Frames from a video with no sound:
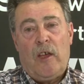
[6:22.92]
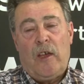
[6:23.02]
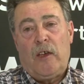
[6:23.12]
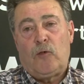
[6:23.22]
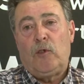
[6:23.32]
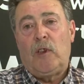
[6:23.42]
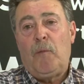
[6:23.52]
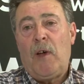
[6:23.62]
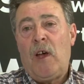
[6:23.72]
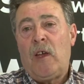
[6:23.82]
Es un
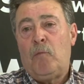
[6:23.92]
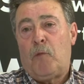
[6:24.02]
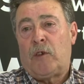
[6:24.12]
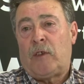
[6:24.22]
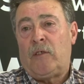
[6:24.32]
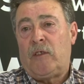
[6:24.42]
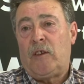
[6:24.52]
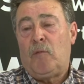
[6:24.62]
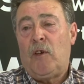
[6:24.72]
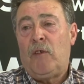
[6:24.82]
tema
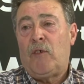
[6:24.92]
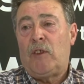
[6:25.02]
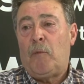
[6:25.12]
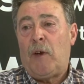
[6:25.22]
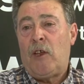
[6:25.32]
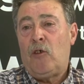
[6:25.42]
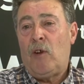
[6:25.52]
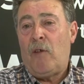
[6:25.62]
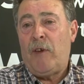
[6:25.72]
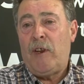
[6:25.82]
importantísimo en Fuente Pelayo.
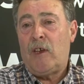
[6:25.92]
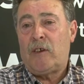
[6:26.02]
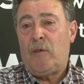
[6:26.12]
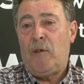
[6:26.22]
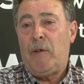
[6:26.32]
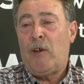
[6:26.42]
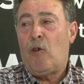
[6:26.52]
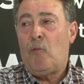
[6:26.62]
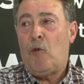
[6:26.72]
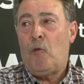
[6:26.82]
La feria se vive
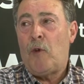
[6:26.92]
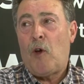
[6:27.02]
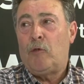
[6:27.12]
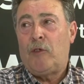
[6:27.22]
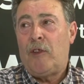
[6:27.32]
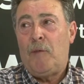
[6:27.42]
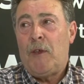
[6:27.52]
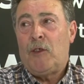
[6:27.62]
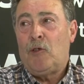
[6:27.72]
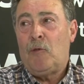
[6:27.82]
como un
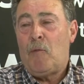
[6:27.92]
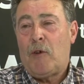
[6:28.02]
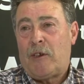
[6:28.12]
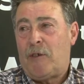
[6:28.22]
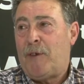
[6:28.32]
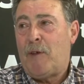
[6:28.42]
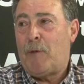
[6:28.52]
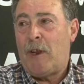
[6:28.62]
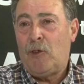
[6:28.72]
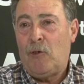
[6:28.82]
acontecimiento vamos, que se viene
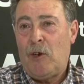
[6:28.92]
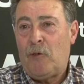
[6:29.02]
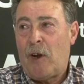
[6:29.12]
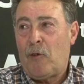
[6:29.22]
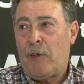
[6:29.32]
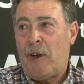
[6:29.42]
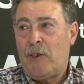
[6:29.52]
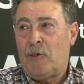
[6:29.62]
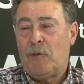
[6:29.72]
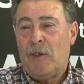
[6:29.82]
esperando a lo largo del
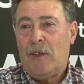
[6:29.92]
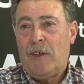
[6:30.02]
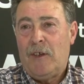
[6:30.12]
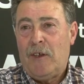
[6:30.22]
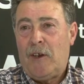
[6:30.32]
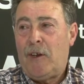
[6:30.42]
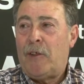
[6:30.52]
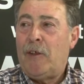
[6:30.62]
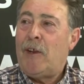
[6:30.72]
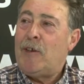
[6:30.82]
año es
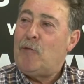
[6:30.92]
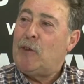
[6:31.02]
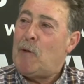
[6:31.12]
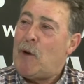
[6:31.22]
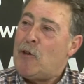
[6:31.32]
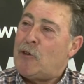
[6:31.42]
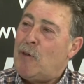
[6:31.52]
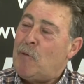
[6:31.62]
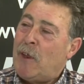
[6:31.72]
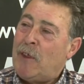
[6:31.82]
decir, allí en Fuentebraño
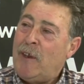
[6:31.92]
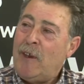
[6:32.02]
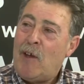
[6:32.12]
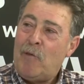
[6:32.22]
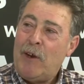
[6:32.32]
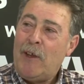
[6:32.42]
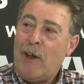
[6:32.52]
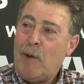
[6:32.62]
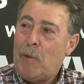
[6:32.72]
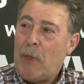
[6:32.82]
solemos decir la
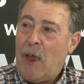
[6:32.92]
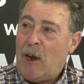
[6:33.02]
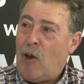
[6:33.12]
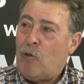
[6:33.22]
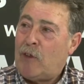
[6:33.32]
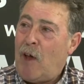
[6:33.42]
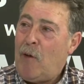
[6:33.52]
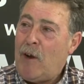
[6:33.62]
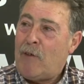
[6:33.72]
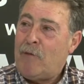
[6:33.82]
feria, la
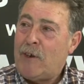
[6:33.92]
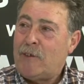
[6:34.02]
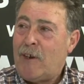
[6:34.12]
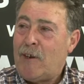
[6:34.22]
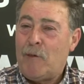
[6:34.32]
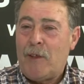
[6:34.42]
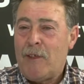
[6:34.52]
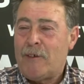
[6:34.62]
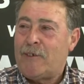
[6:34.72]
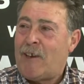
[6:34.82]
octava, las fiestas, Navidad
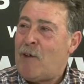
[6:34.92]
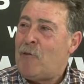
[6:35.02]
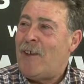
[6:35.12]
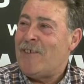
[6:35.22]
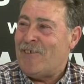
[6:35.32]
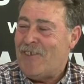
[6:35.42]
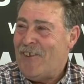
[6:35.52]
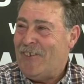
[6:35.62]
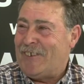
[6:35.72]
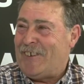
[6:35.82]
y se acabó el año.
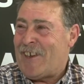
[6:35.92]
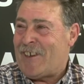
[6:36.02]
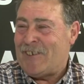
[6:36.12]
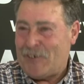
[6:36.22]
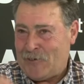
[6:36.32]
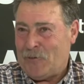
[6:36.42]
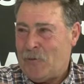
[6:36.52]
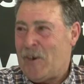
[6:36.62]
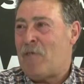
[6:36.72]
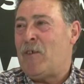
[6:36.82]
O sea que es
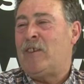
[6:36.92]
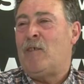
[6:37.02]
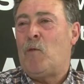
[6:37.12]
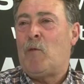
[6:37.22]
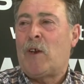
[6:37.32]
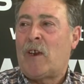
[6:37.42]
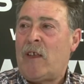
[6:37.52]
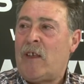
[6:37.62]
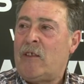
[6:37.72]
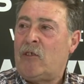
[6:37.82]
una fecha muy
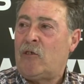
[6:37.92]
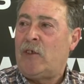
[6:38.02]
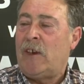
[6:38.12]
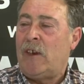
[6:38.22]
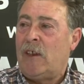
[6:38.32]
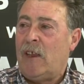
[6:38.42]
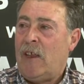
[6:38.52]
marcada dentro del